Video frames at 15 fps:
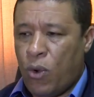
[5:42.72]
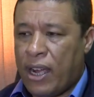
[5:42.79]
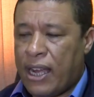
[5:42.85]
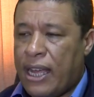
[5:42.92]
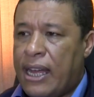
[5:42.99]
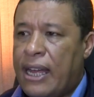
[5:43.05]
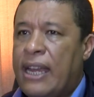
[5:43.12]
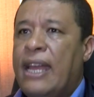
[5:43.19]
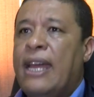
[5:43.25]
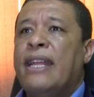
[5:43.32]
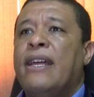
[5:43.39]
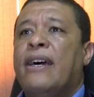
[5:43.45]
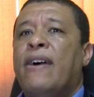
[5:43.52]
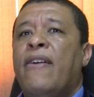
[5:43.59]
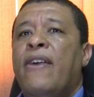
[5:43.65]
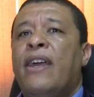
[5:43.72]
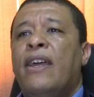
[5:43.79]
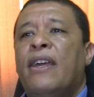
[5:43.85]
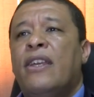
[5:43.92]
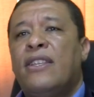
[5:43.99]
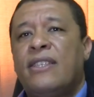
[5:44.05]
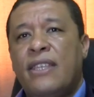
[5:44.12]
وكالعاده
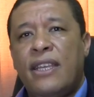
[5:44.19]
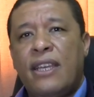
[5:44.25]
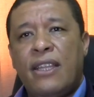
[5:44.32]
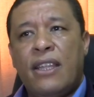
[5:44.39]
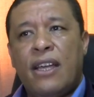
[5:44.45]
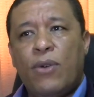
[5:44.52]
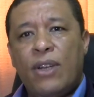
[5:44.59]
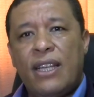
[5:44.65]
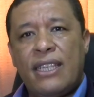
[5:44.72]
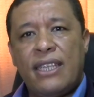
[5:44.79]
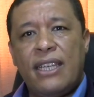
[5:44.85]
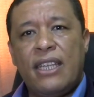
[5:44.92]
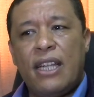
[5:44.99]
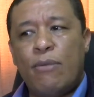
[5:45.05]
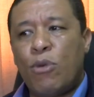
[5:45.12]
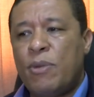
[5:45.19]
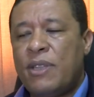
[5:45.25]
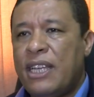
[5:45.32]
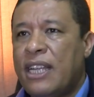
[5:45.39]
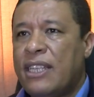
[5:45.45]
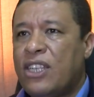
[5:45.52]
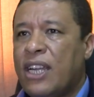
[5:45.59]
السيد او السيده
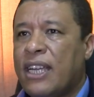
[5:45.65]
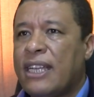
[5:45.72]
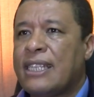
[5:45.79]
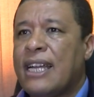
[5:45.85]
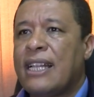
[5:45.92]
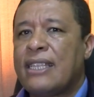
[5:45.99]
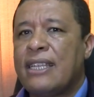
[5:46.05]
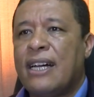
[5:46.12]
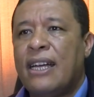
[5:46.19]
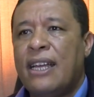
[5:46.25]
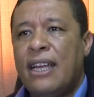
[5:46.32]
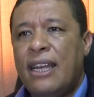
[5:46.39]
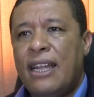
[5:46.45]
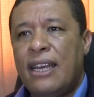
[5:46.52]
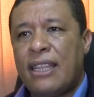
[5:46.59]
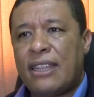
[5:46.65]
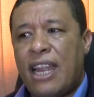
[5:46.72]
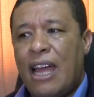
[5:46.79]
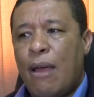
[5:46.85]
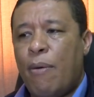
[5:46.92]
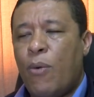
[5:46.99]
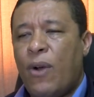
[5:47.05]
الممثله شركه الزا
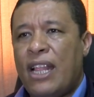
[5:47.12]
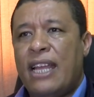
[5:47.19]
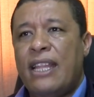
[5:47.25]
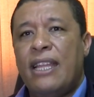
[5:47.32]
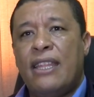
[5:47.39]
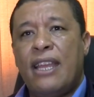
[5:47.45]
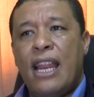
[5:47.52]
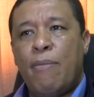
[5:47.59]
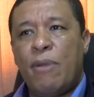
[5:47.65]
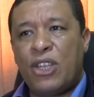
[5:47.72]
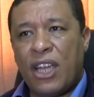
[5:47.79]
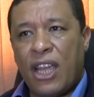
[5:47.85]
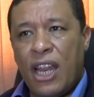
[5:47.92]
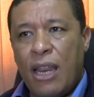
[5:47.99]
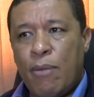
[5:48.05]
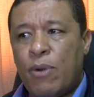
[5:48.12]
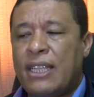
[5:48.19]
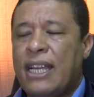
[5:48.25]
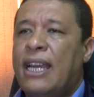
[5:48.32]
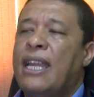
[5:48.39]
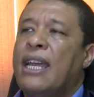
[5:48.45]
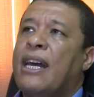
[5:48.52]
لطرح واحد العدد ديال المشاكل
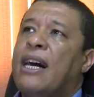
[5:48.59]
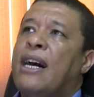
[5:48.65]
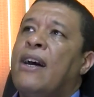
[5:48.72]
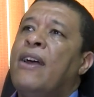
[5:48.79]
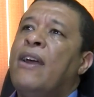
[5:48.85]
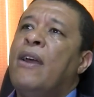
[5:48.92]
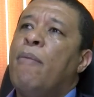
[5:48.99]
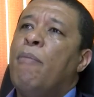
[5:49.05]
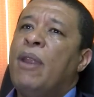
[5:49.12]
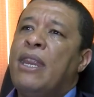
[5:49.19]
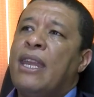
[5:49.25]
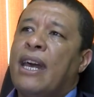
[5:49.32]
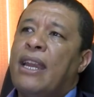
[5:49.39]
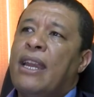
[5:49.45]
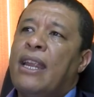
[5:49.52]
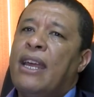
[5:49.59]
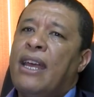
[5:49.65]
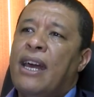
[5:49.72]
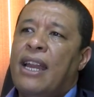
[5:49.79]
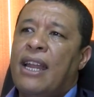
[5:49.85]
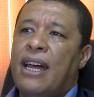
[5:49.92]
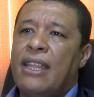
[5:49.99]
المتعلقه بالنقل
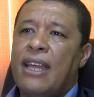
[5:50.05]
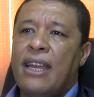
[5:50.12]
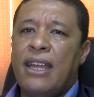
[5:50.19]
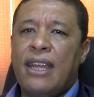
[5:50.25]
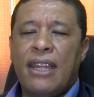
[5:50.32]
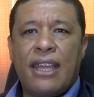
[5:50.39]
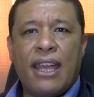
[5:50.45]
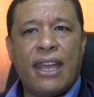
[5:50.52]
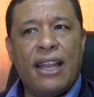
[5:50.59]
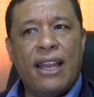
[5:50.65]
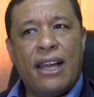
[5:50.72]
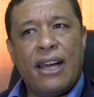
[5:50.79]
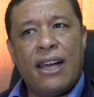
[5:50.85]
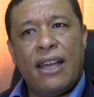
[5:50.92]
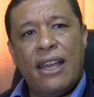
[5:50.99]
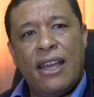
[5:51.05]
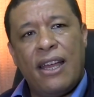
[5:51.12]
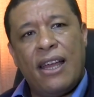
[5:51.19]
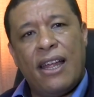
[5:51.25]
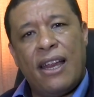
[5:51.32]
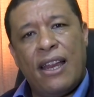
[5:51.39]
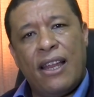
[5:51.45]
الحضاري داخل
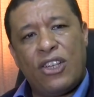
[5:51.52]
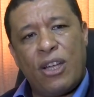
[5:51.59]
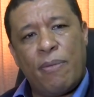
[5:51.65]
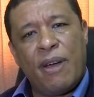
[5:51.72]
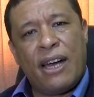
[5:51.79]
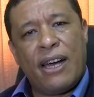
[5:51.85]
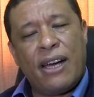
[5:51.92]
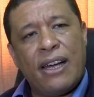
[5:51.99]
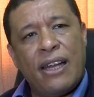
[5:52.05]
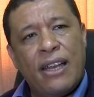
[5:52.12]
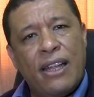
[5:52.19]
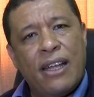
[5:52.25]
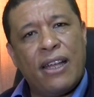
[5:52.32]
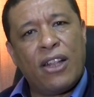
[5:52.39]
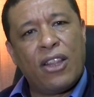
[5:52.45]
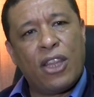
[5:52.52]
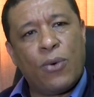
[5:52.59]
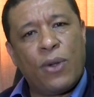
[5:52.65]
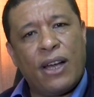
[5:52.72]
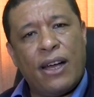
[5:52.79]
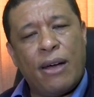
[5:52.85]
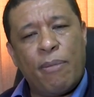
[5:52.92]
الجماعة
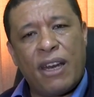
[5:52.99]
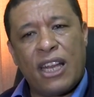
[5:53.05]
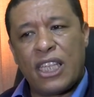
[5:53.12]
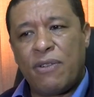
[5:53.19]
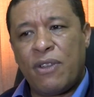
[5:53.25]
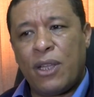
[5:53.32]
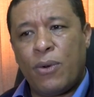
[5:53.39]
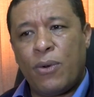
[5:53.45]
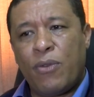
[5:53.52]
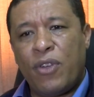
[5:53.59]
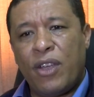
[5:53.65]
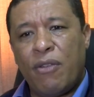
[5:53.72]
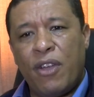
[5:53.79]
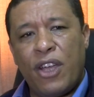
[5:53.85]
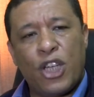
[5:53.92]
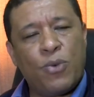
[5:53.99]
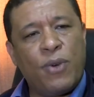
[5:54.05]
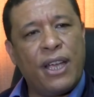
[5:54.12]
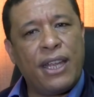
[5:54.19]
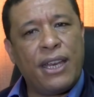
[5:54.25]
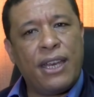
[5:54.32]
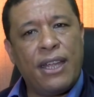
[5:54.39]
الدورة مرت في ضوء في, في
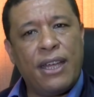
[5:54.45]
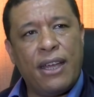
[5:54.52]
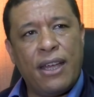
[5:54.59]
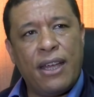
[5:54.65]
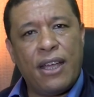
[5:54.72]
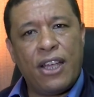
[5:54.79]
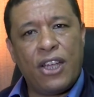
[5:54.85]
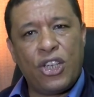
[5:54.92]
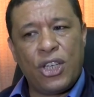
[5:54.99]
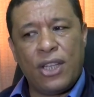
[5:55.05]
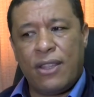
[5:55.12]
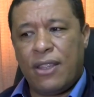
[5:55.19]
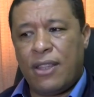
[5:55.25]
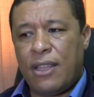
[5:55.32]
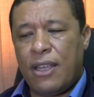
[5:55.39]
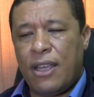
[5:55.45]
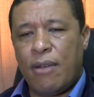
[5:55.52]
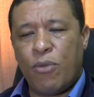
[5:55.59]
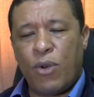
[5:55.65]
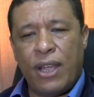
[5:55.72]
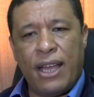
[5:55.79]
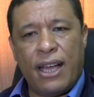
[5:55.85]
أجواء جد
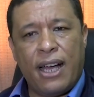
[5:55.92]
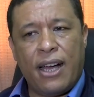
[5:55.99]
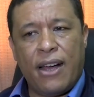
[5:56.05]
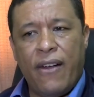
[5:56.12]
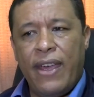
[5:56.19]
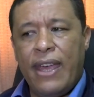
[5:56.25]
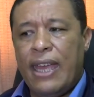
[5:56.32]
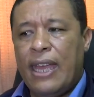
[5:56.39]
مريحة